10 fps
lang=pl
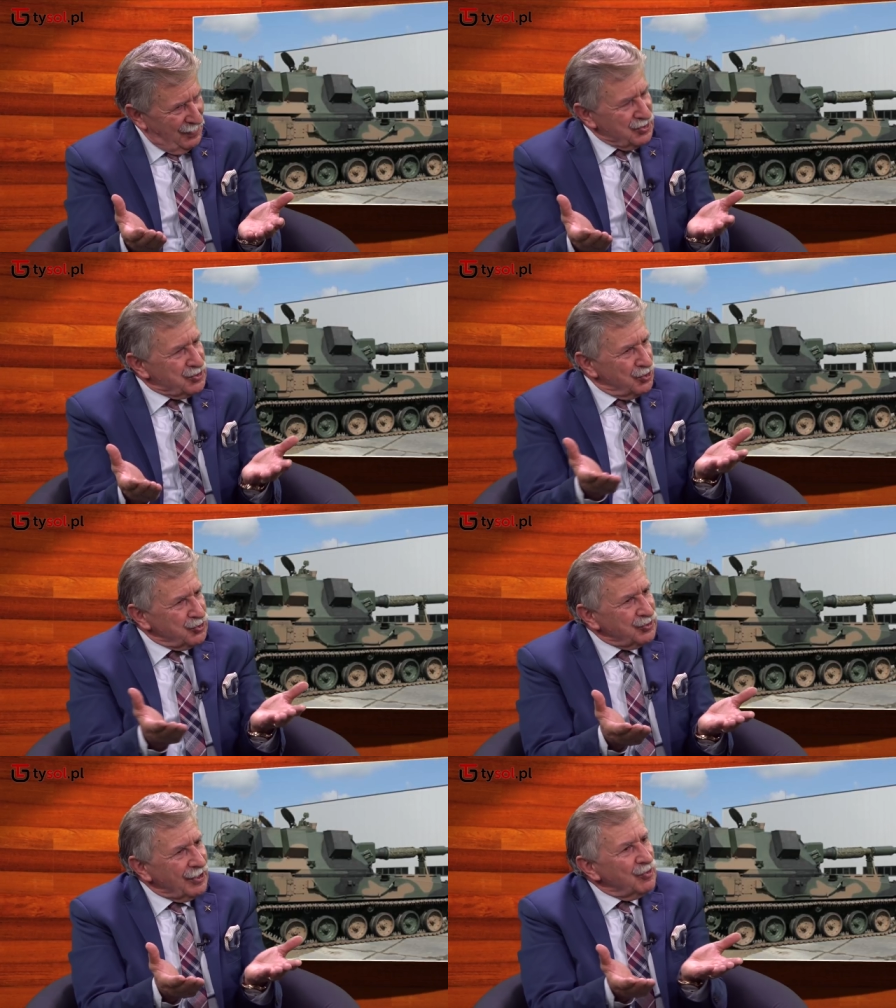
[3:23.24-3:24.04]
W
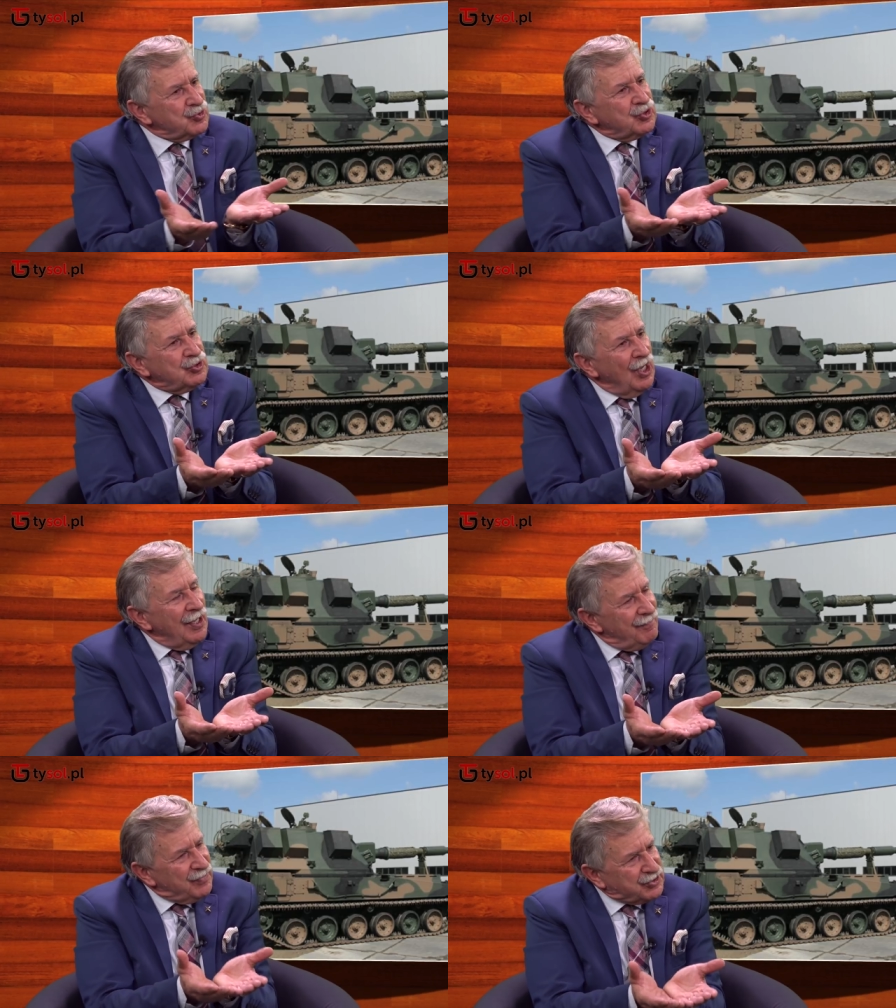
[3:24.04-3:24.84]
zależności od tego,
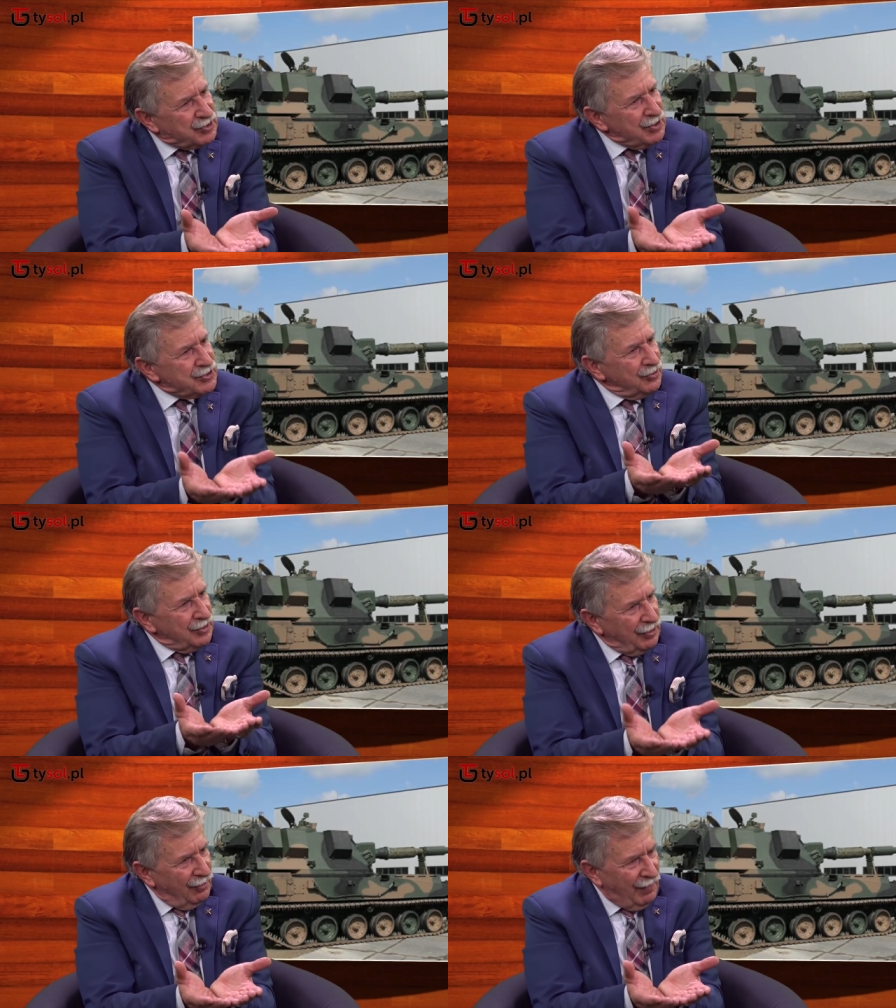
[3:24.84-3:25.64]
czym jest to
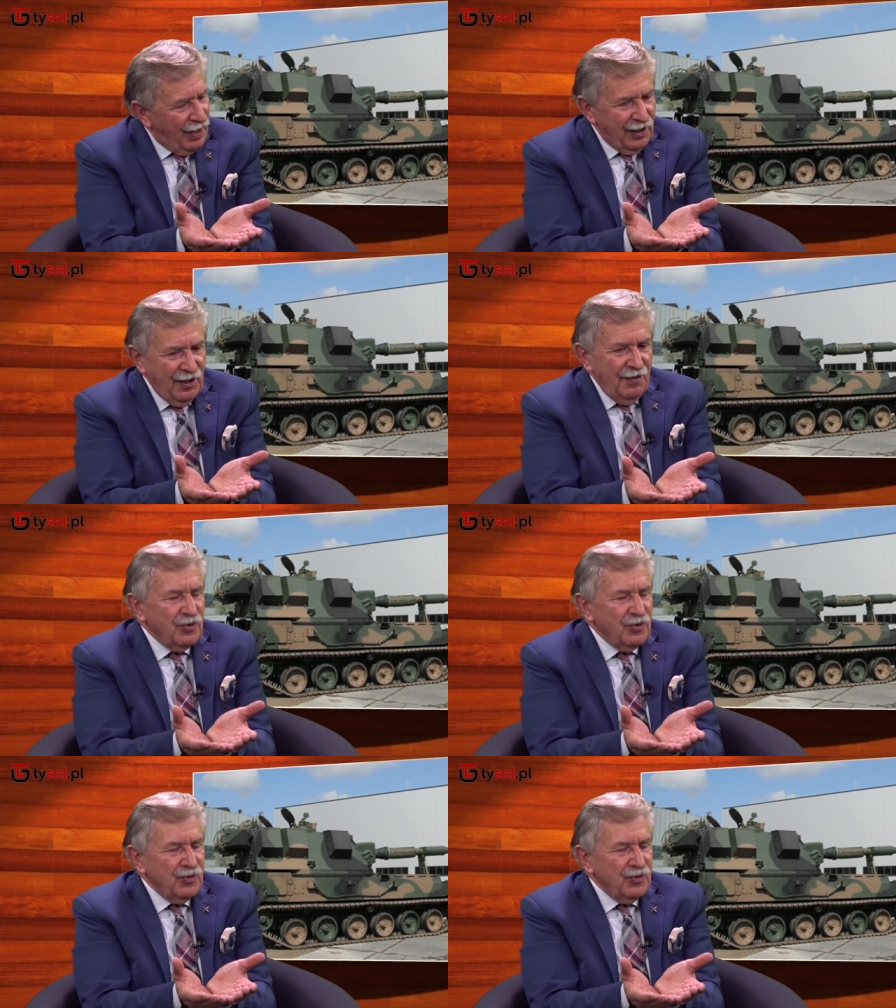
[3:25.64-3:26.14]
dedykowane.